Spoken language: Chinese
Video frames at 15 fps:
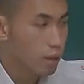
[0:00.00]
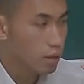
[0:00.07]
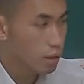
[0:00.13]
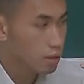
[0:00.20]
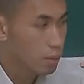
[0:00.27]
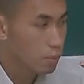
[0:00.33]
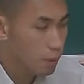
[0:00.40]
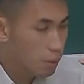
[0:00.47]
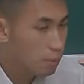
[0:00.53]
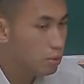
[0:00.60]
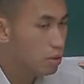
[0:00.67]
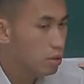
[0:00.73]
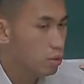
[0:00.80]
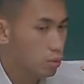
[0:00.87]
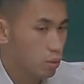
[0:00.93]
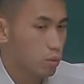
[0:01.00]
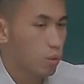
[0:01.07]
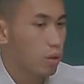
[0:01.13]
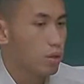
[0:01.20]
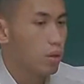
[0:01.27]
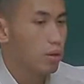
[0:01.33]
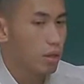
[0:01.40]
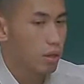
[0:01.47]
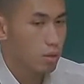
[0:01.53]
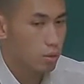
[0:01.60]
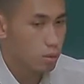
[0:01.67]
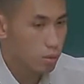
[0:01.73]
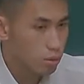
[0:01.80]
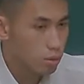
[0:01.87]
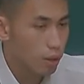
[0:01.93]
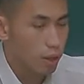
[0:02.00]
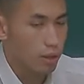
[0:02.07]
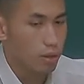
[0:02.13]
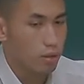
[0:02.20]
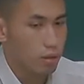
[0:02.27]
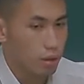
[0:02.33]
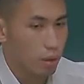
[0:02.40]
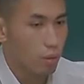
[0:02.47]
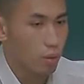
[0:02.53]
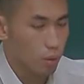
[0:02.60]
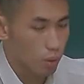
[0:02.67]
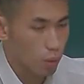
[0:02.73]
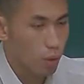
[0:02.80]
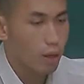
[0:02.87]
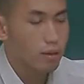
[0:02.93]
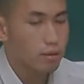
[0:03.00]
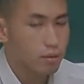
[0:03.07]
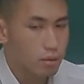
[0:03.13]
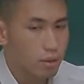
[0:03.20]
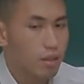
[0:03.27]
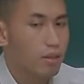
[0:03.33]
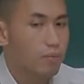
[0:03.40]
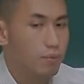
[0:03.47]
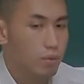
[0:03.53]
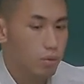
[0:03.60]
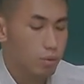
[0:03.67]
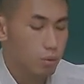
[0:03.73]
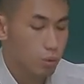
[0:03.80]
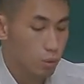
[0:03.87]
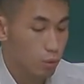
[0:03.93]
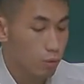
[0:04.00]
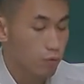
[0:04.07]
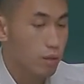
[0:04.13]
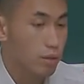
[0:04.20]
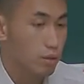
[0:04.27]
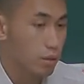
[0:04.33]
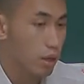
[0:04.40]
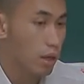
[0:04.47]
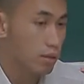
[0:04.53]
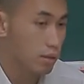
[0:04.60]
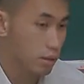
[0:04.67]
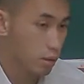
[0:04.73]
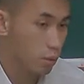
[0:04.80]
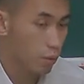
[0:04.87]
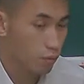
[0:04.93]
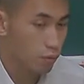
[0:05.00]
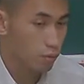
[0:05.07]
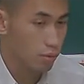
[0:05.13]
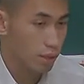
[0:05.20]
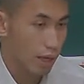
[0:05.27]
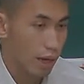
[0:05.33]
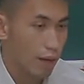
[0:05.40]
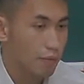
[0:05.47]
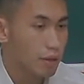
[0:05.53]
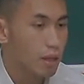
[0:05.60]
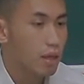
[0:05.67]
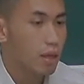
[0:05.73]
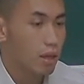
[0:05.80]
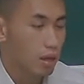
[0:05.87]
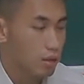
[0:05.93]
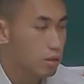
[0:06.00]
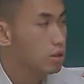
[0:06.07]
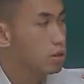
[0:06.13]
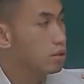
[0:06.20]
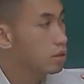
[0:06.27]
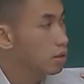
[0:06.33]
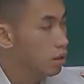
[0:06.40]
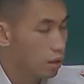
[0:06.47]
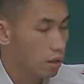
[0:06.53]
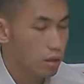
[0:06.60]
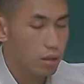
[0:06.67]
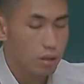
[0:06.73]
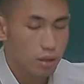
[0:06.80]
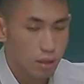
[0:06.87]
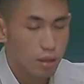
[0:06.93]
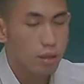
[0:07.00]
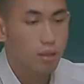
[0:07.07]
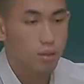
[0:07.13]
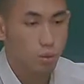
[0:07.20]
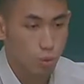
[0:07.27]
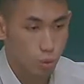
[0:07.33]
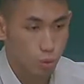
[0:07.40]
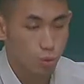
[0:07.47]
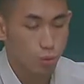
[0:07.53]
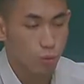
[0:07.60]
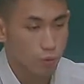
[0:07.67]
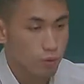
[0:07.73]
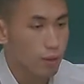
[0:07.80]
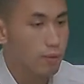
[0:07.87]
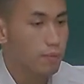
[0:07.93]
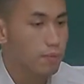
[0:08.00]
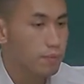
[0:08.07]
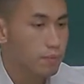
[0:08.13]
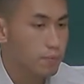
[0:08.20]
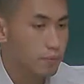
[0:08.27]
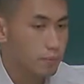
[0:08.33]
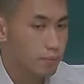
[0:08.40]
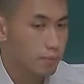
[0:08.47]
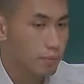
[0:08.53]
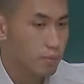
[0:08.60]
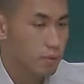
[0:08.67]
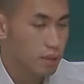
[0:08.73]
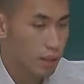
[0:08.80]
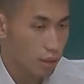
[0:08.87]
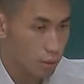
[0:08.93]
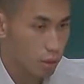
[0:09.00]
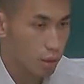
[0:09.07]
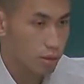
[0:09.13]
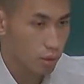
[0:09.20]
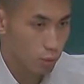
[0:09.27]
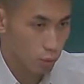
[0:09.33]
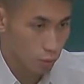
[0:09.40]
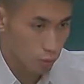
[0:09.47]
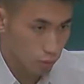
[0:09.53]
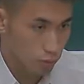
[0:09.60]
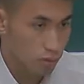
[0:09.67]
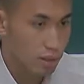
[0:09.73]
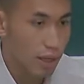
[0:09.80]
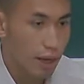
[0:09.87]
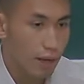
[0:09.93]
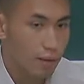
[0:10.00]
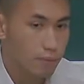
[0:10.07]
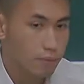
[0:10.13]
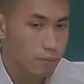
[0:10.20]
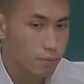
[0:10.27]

可是并不是所有跟税有关的。处分都要经过复查，而是合客处分才需要经过复查。